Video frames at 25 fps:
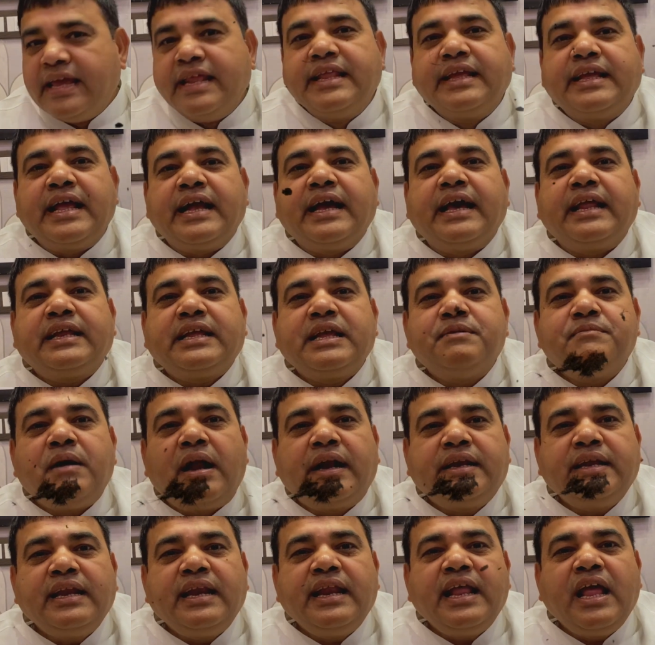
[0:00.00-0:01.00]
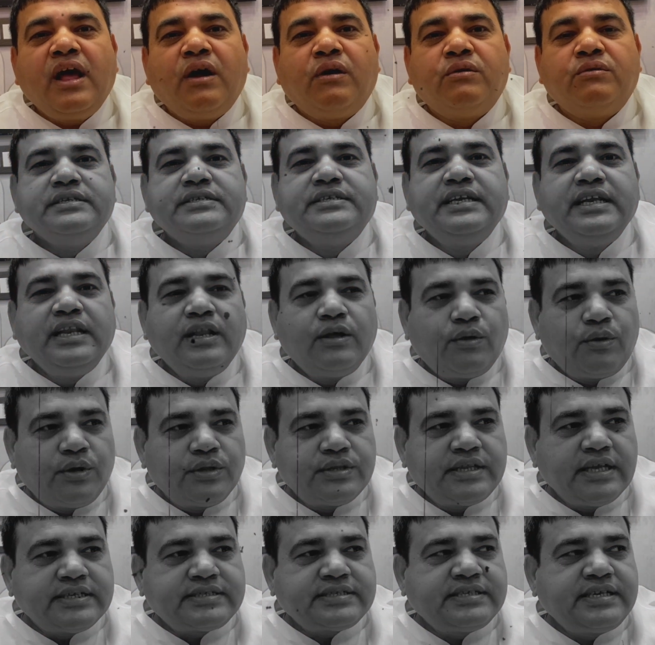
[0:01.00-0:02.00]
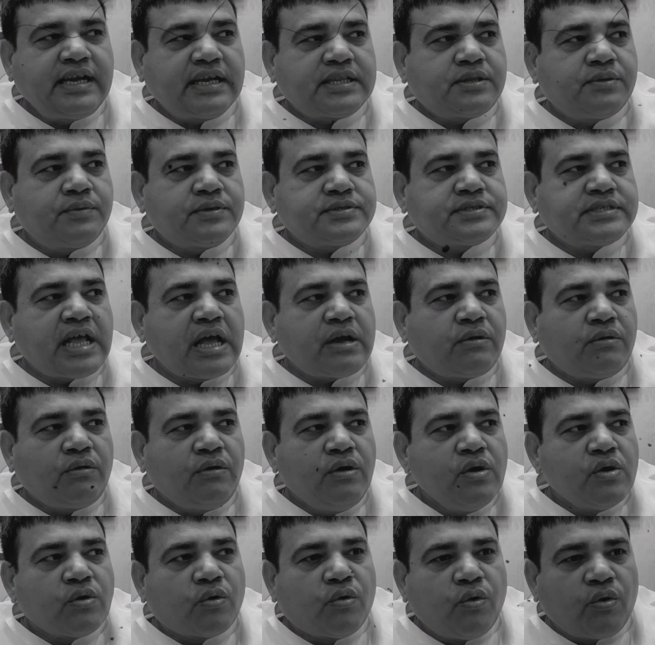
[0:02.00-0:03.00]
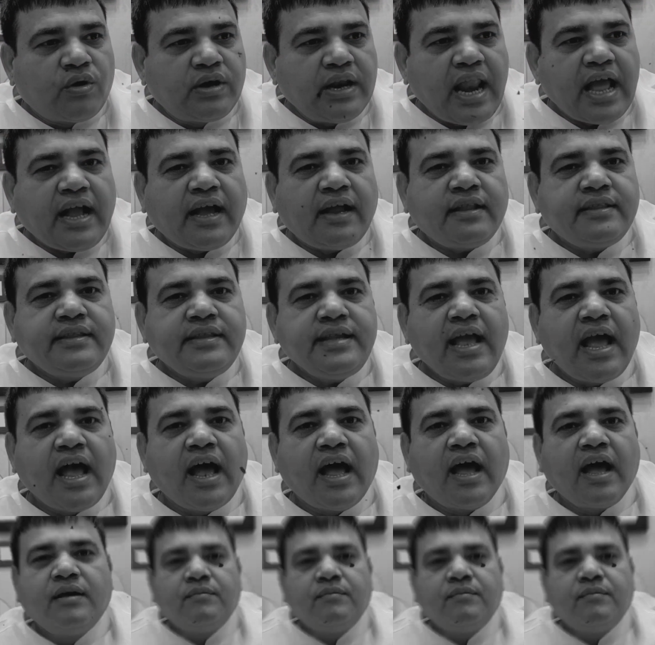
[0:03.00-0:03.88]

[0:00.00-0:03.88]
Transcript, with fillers: इनके घर के माटी ले आओ जिन लोगों ने देश की अर्थव्यवस्था को खोखला कर दिया